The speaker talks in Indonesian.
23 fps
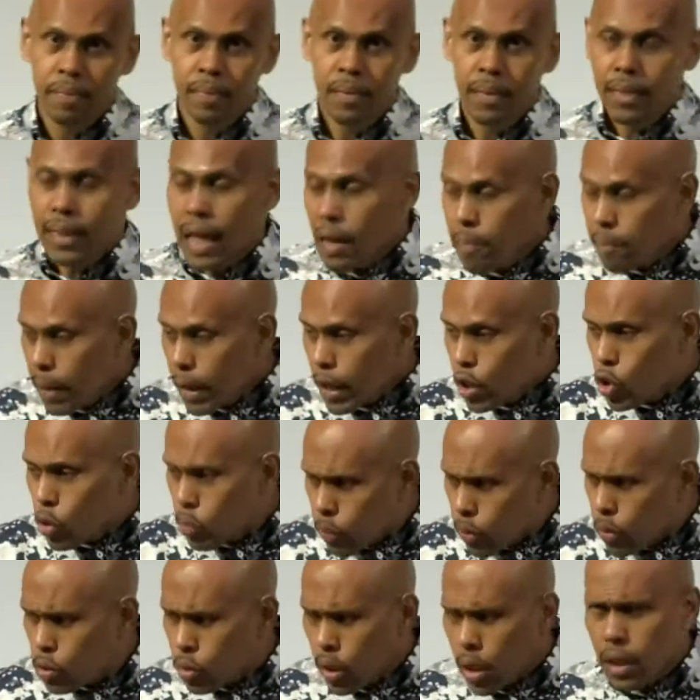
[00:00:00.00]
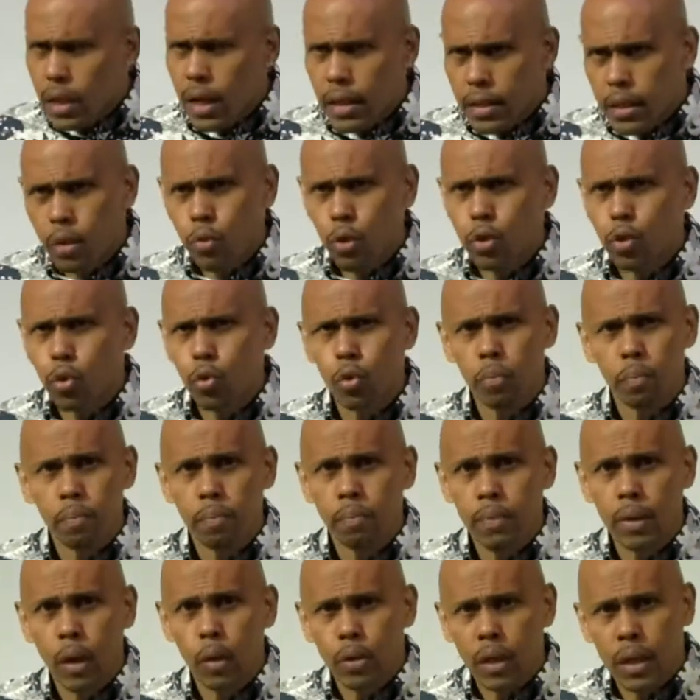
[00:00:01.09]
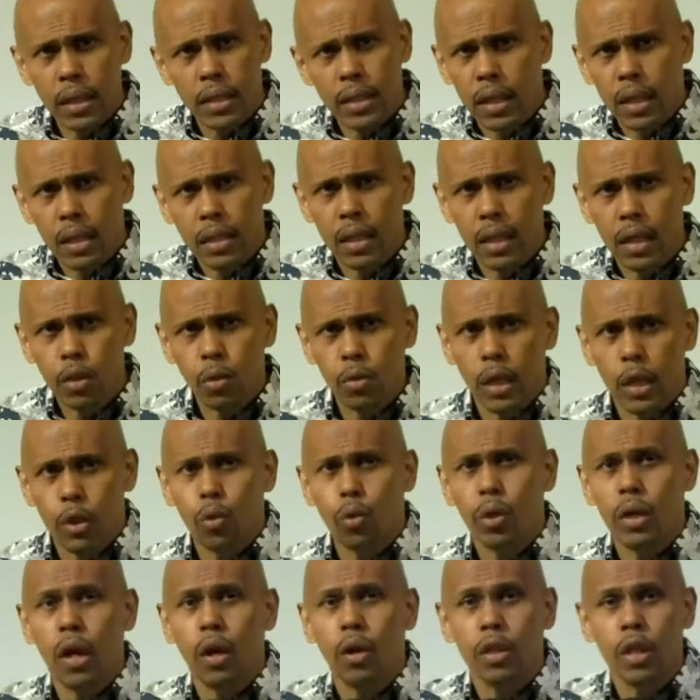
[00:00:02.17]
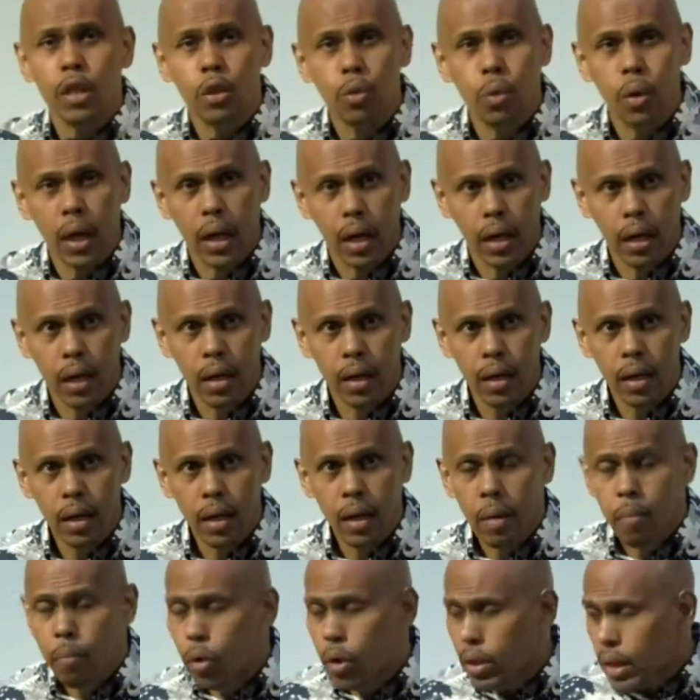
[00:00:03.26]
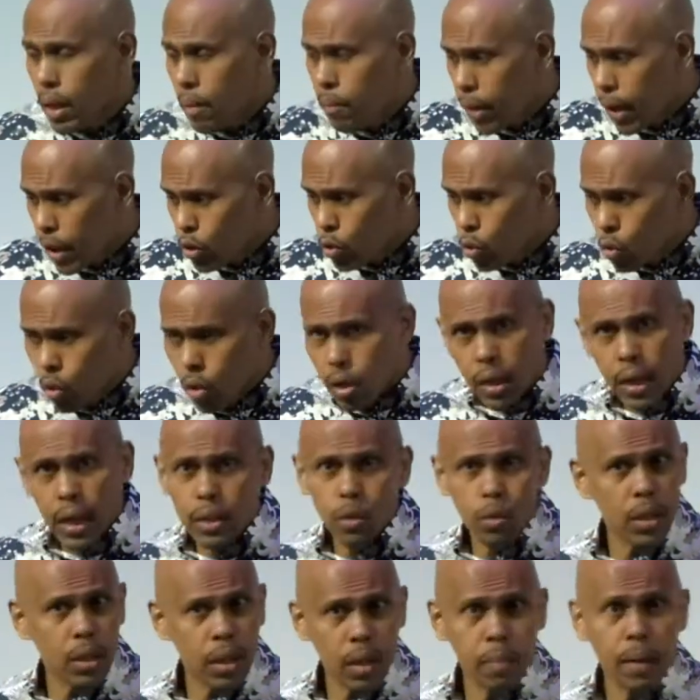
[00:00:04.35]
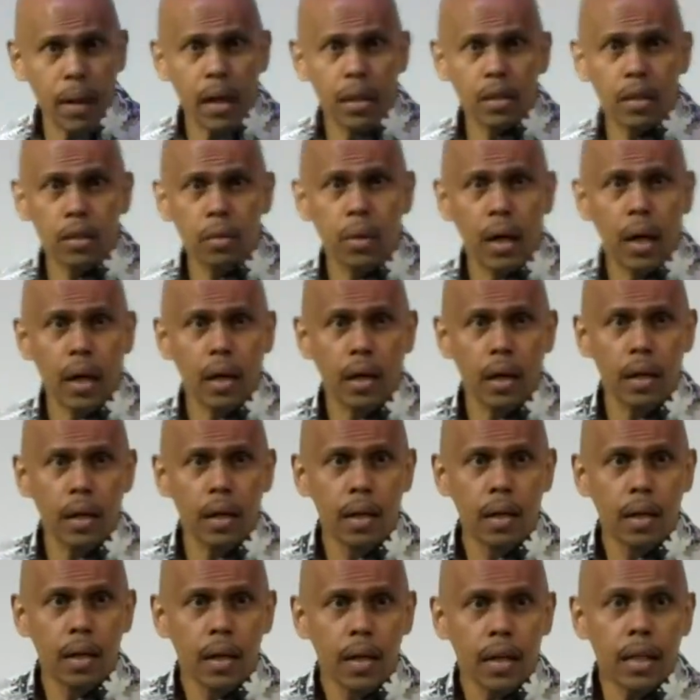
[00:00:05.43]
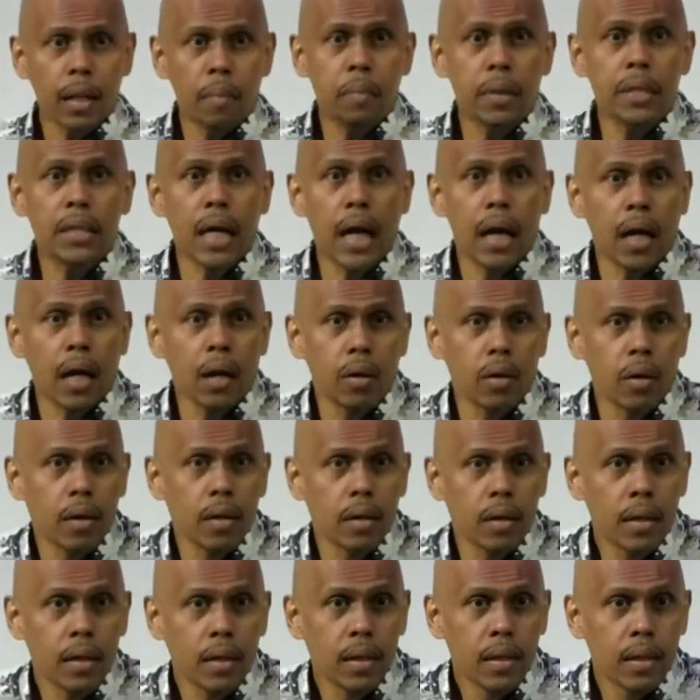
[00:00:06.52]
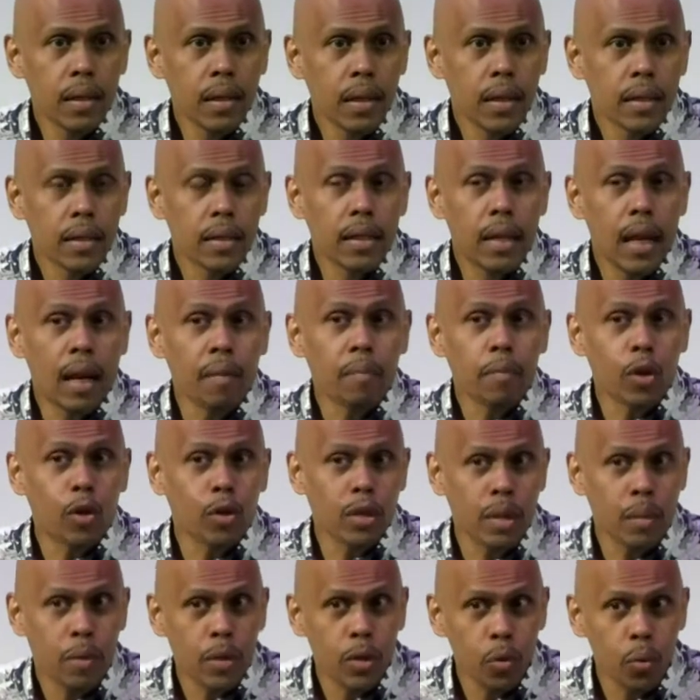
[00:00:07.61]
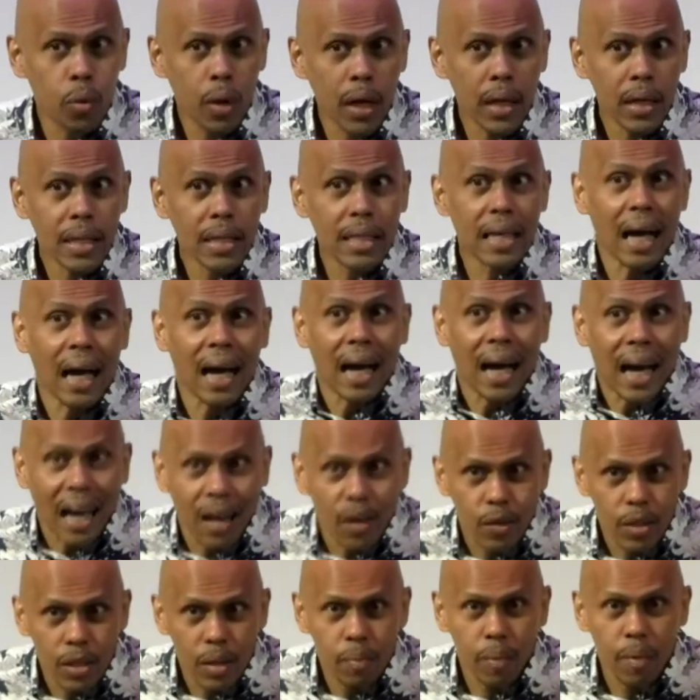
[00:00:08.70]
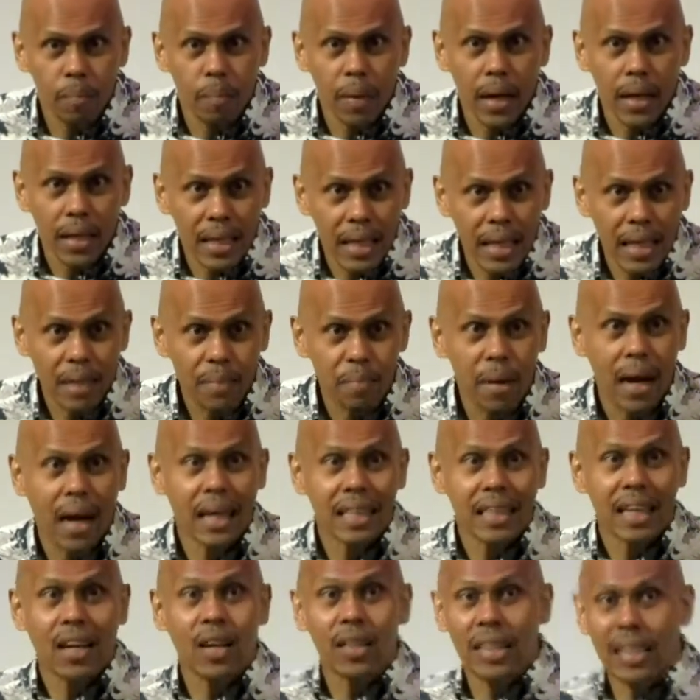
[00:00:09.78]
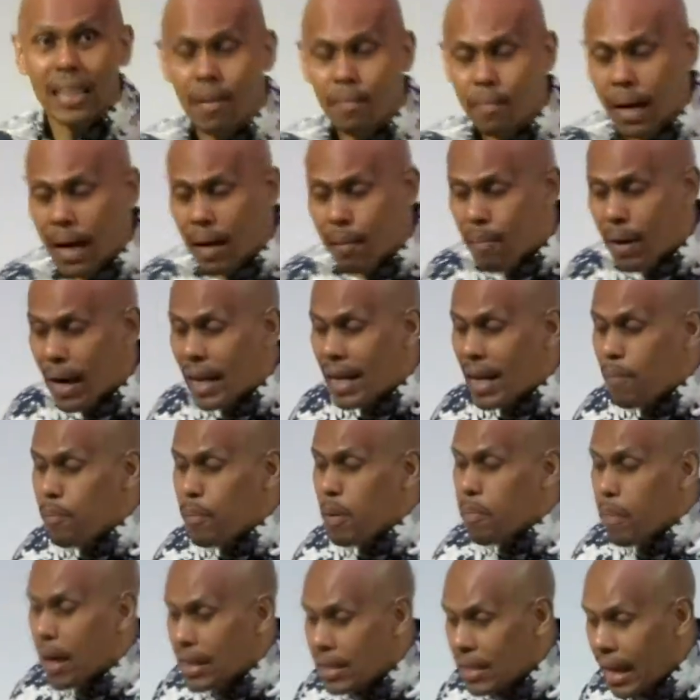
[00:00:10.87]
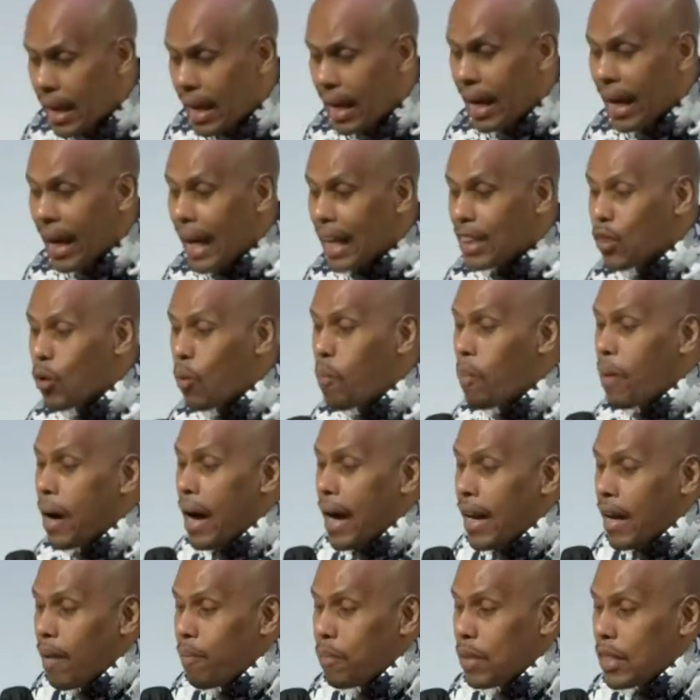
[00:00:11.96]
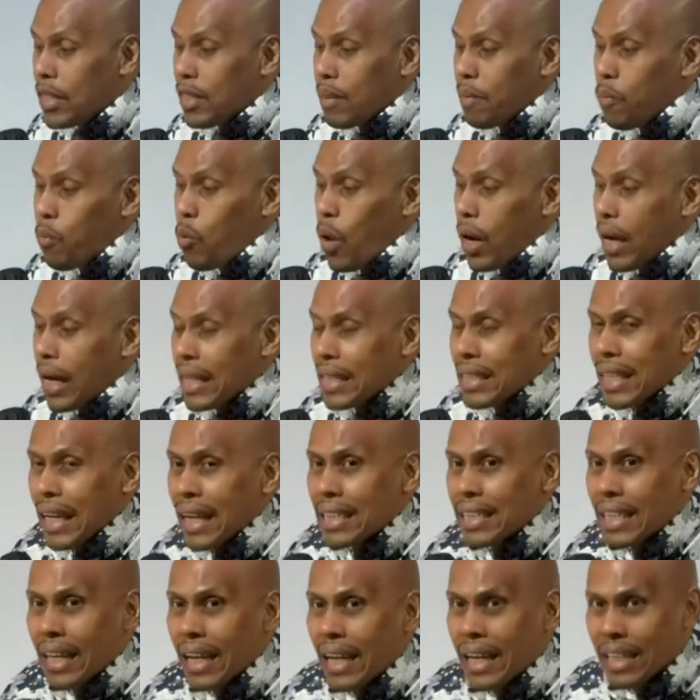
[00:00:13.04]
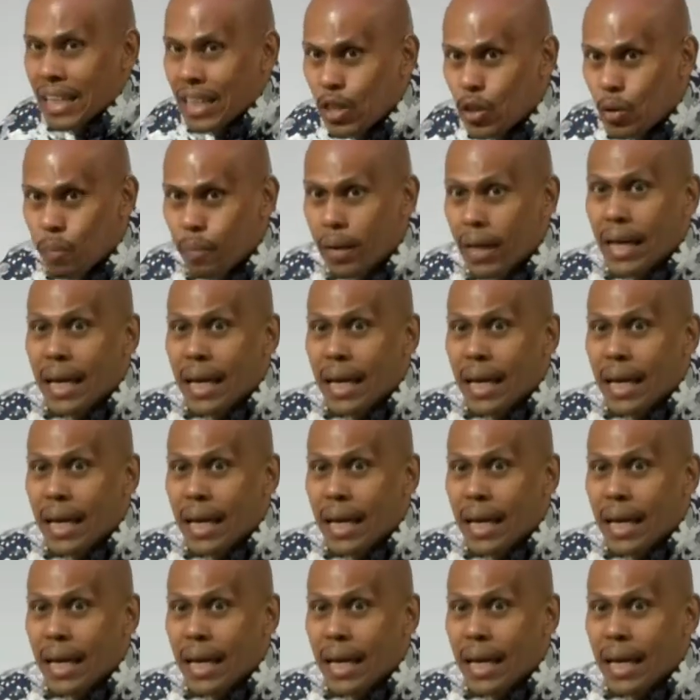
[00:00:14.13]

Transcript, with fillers: Tanpa itu pun saudara dan saya sudah cukup. Gak usah kejar-kejar itunya itu kedaulatan Tuhan. Mau ditambahin syukur enggak juga terima kasih Tuhan. Kita bejana kok di dalam ikut sama Tuhan yang harus diperbaiki makanya ketika menghadapi masalah atau menghadapi sebuah kesengsaraan hidup